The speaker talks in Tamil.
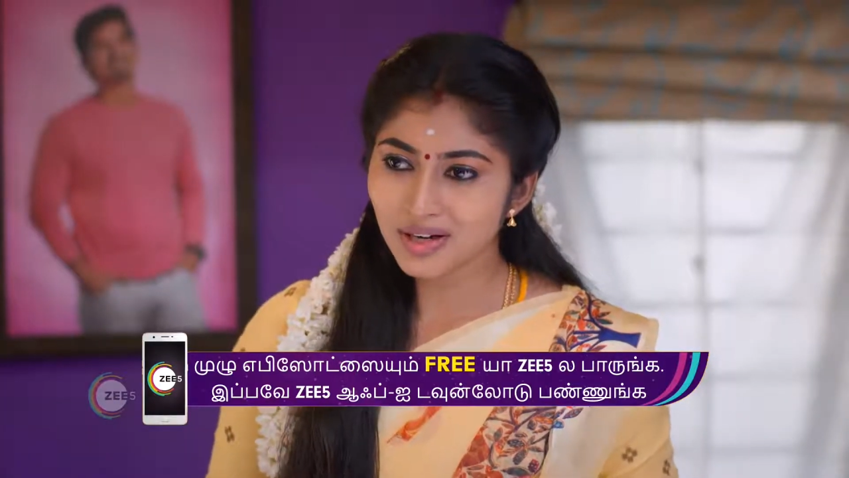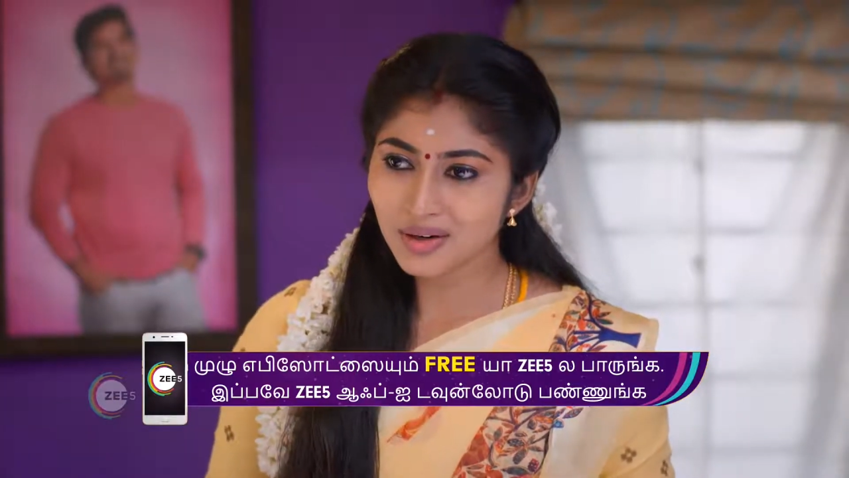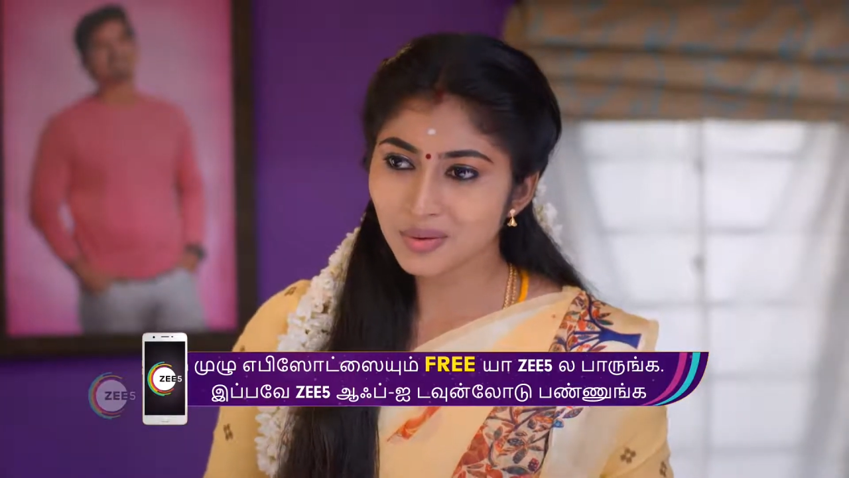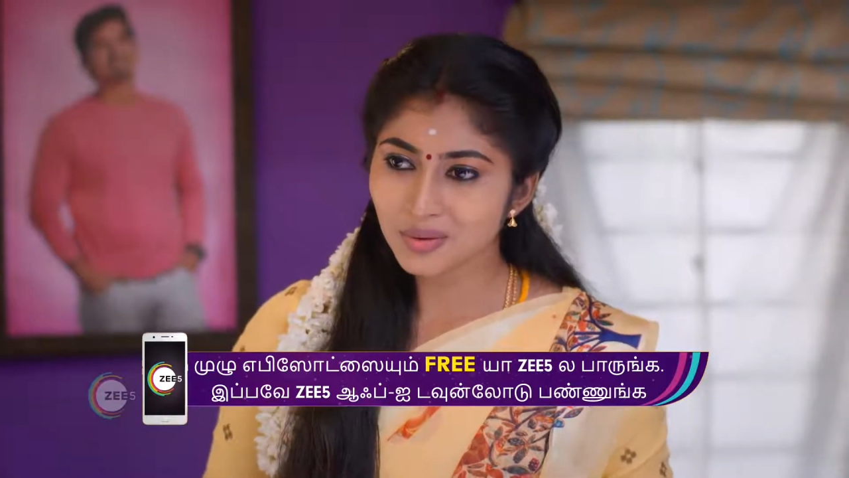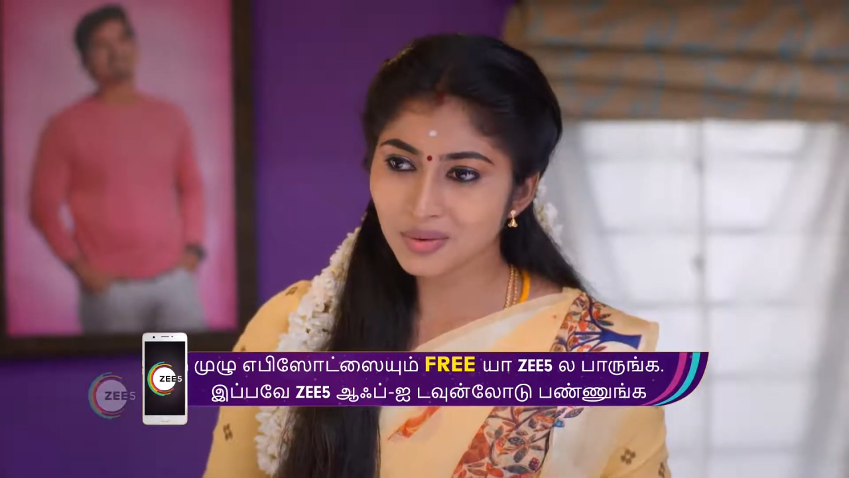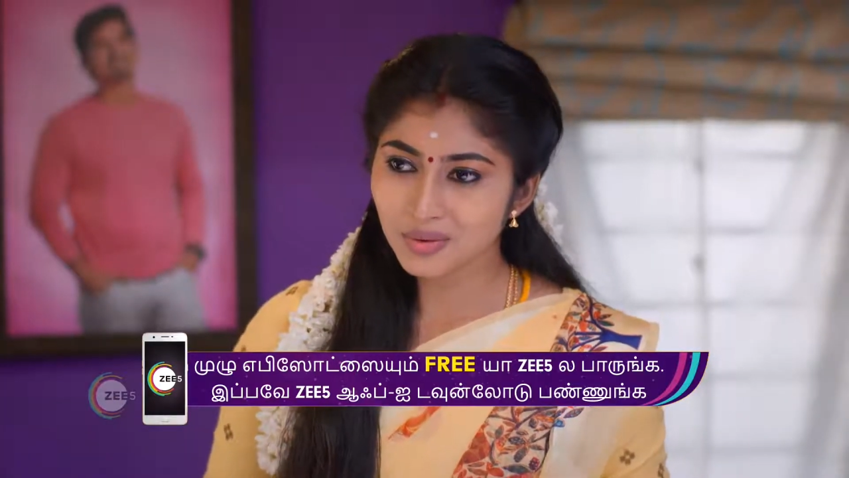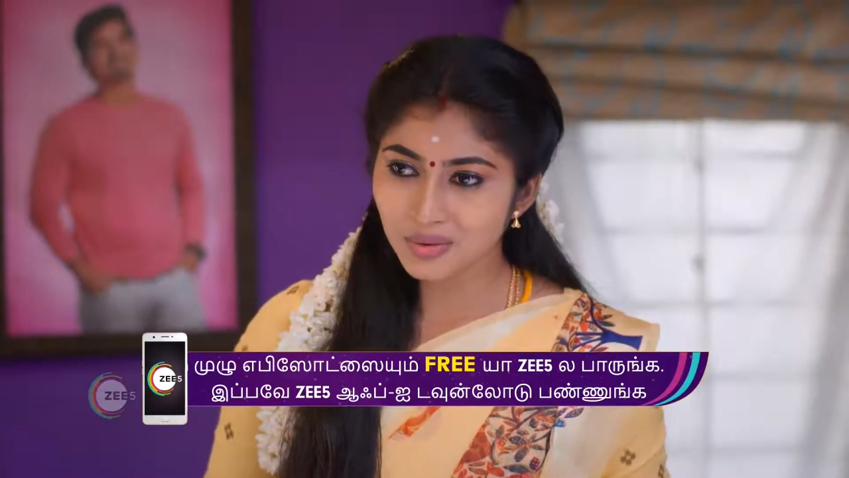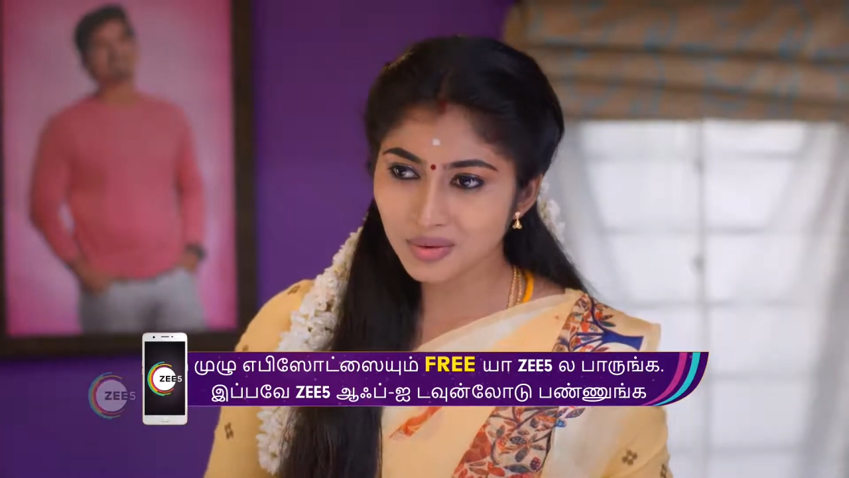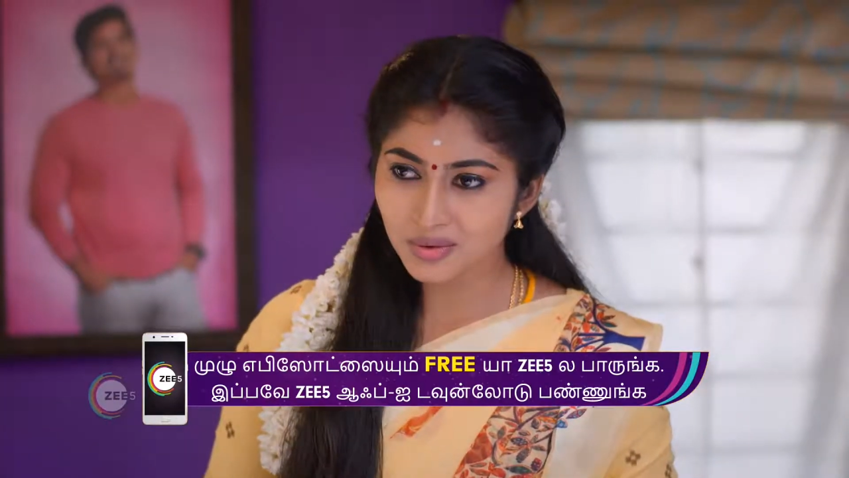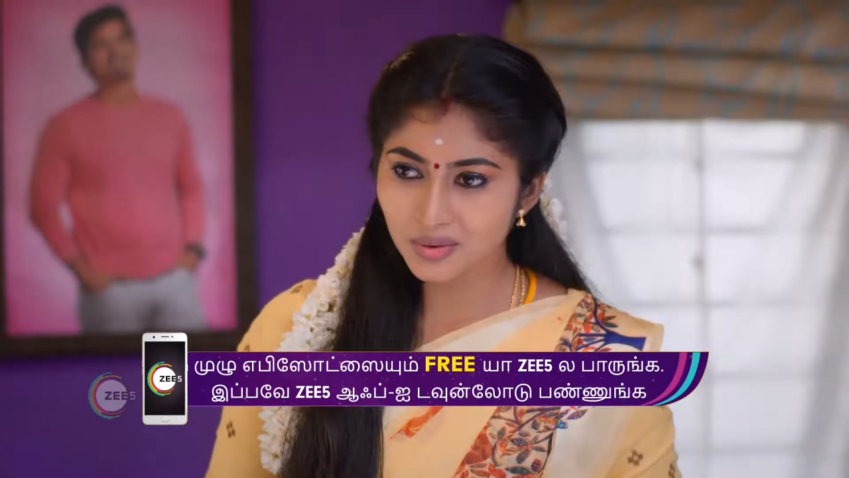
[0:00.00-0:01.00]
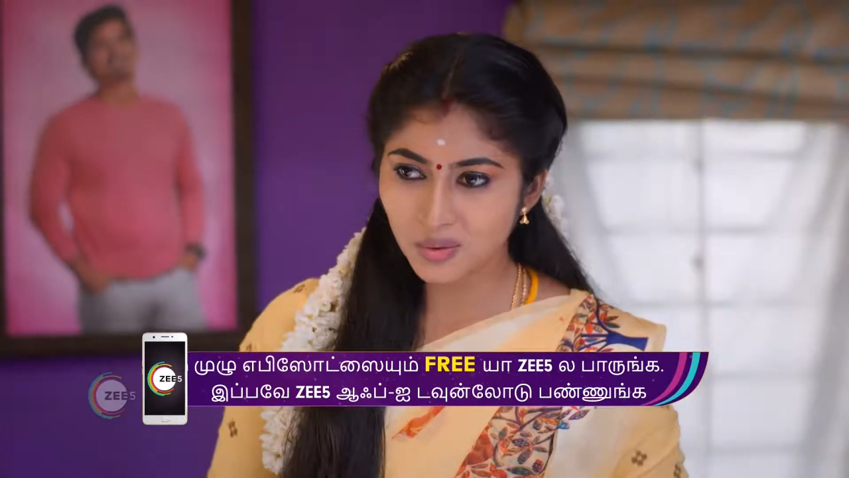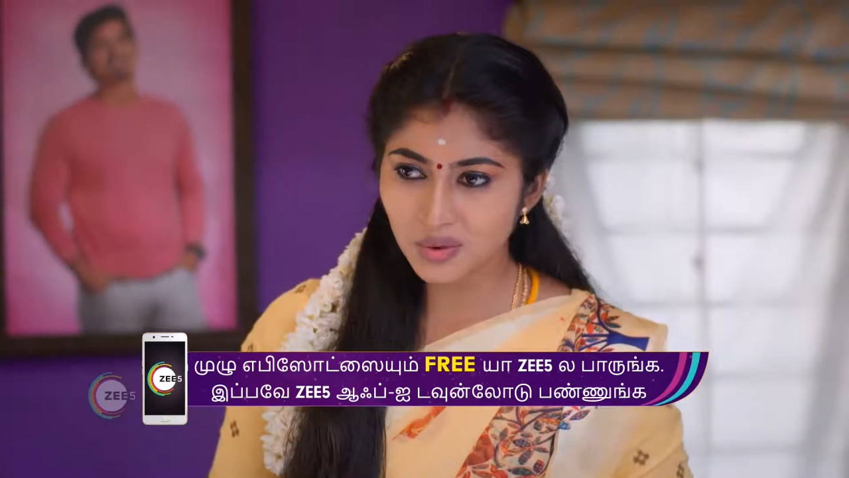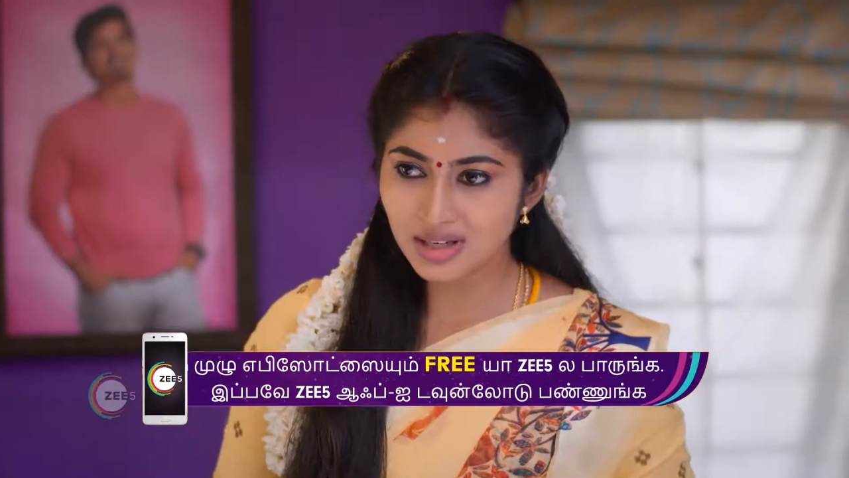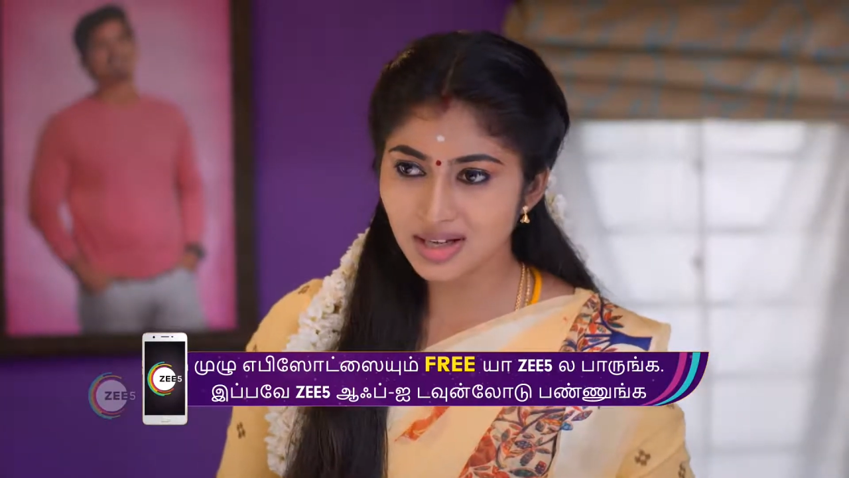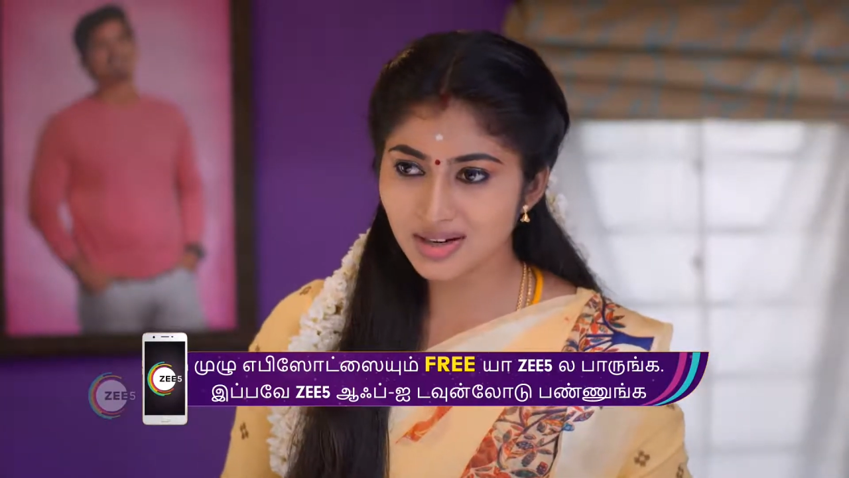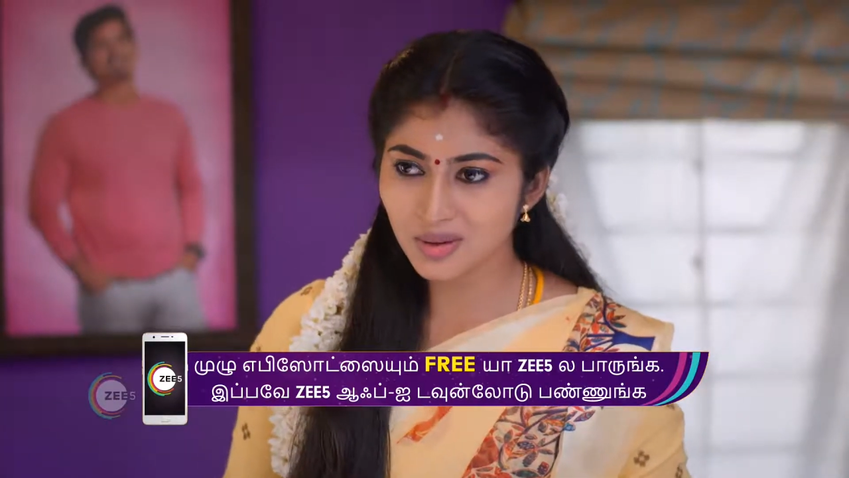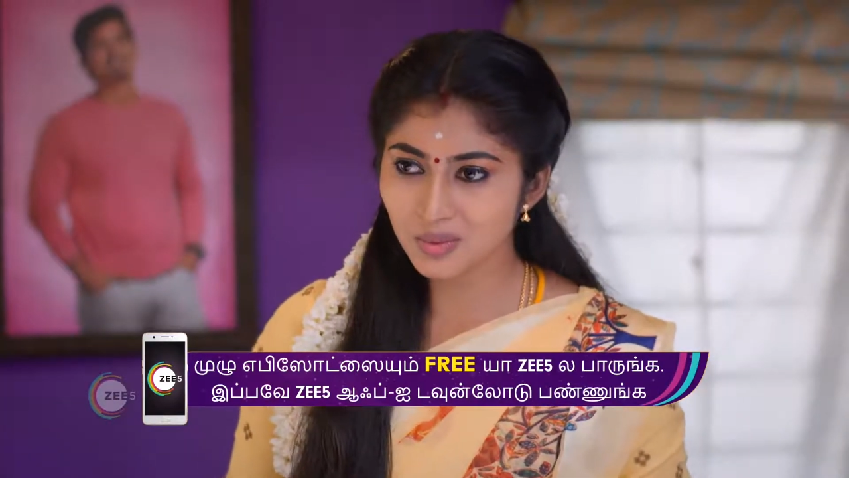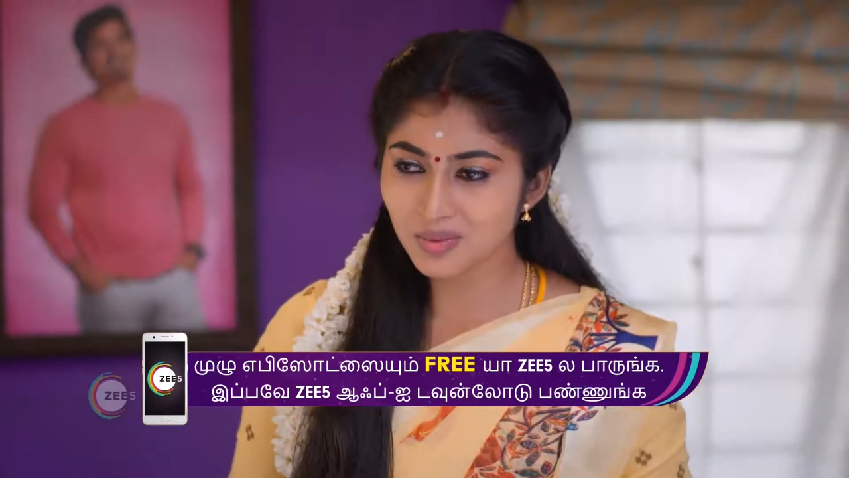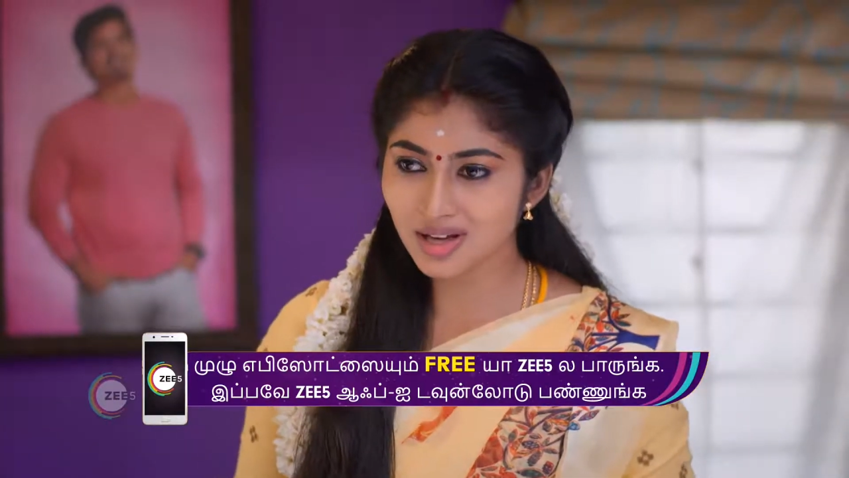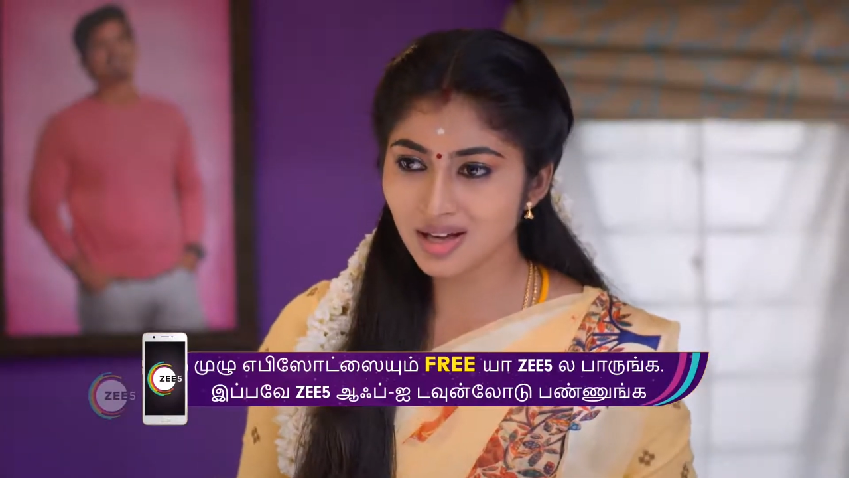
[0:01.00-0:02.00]
இடம் குளிராக
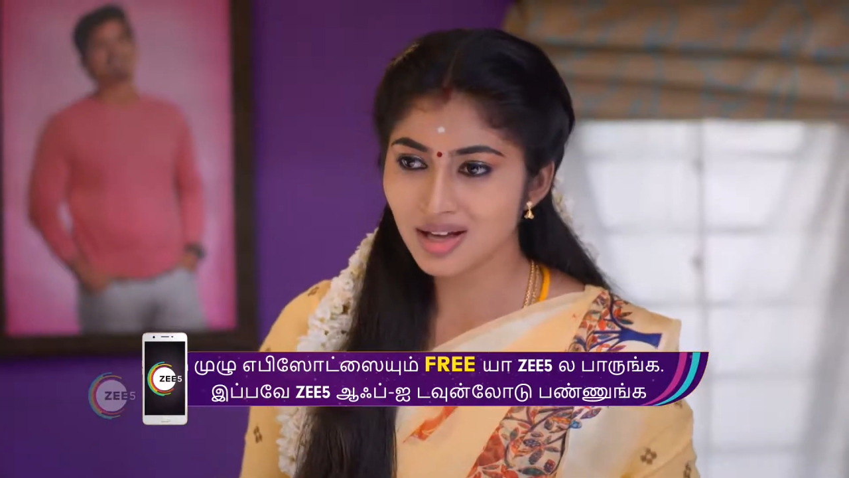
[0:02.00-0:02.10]
இருக்குமா